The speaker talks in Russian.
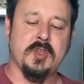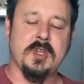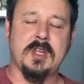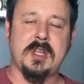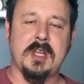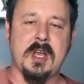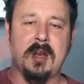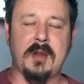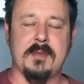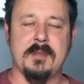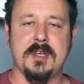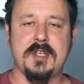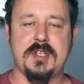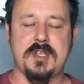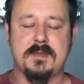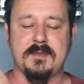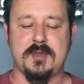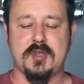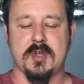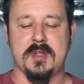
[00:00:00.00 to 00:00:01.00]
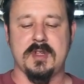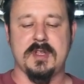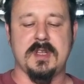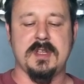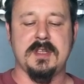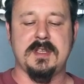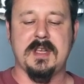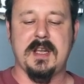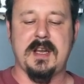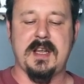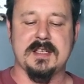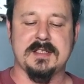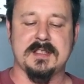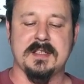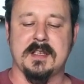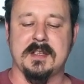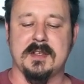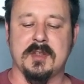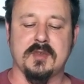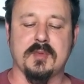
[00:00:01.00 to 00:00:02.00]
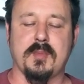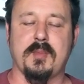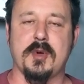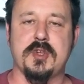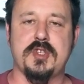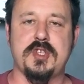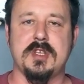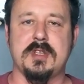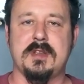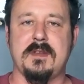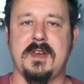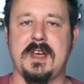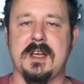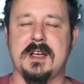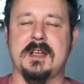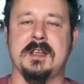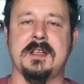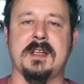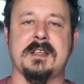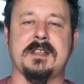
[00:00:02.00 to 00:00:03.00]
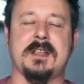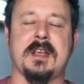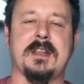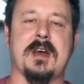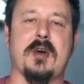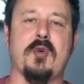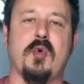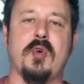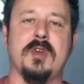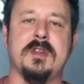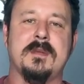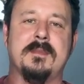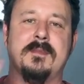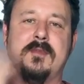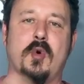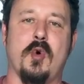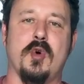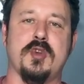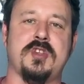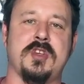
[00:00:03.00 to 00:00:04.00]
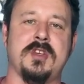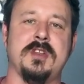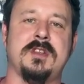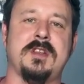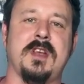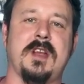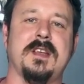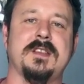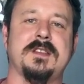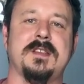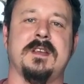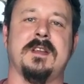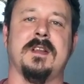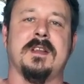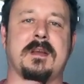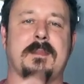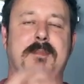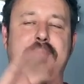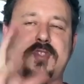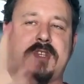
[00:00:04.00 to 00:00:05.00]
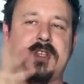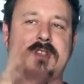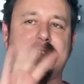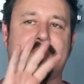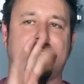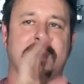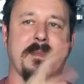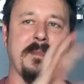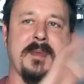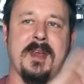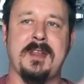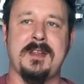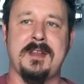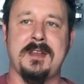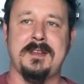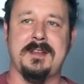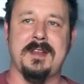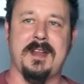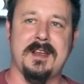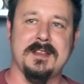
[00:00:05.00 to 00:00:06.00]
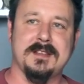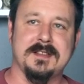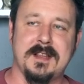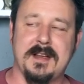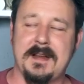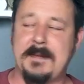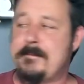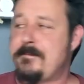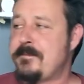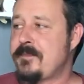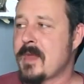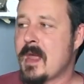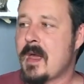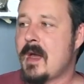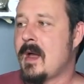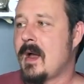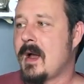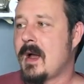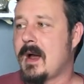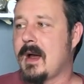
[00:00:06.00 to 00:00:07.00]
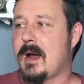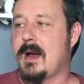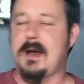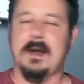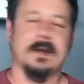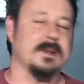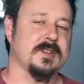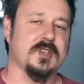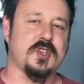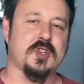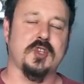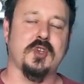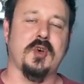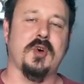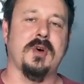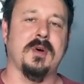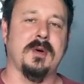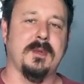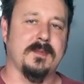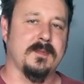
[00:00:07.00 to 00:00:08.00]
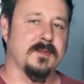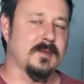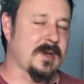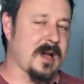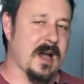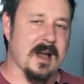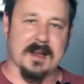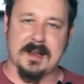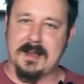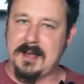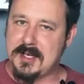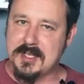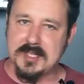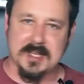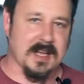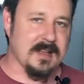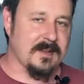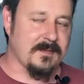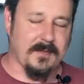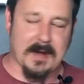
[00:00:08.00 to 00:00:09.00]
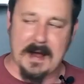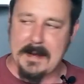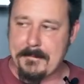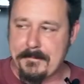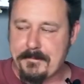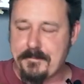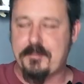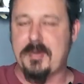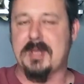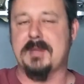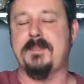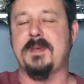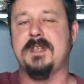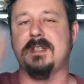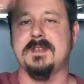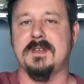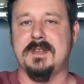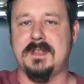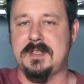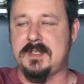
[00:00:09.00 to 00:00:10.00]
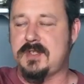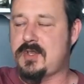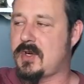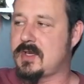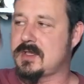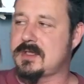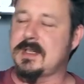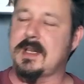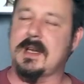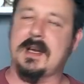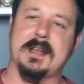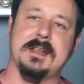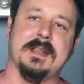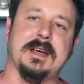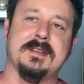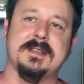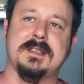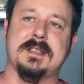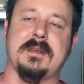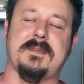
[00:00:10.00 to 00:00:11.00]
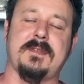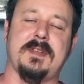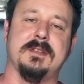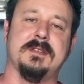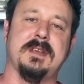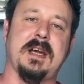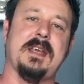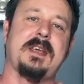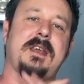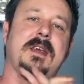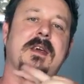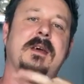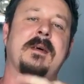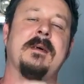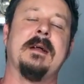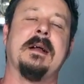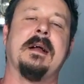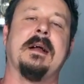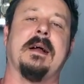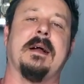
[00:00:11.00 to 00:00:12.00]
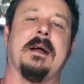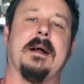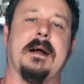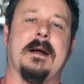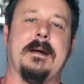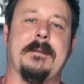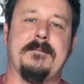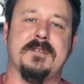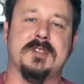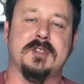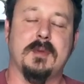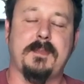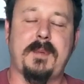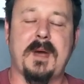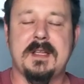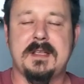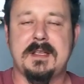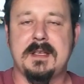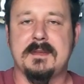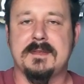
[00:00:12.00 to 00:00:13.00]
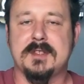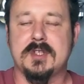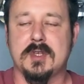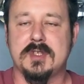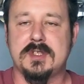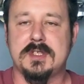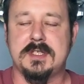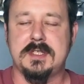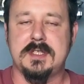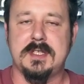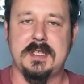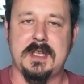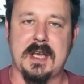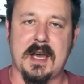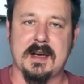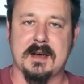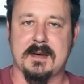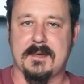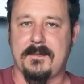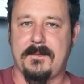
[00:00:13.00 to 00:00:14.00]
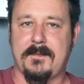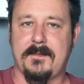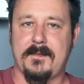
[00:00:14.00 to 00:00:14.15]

неделю мы ищем что-нибудь интересное на тупой четверг. Иногда находим очень интересное, иногда получается что-то менее интересное. А, что, как решать вам. Подписывайтесь еще раз на канал, ставьте лайки. А, вступайте в соцсетях